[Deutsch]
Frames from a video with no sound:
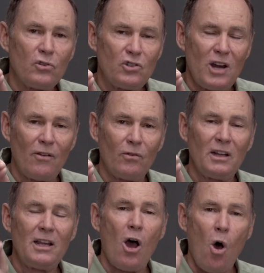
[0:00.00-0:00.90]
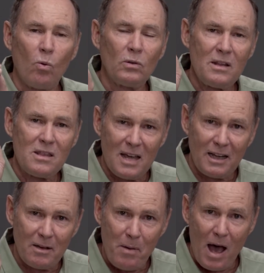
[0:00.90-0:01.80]
Die meisten von ihnen denken nur an
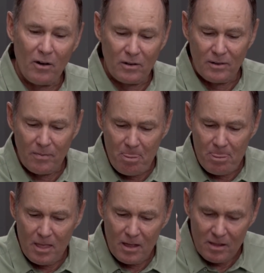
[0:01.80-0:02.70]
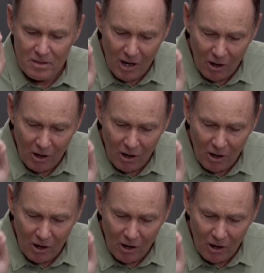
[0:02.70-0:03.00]
ihre eigenen Bedürfnisse.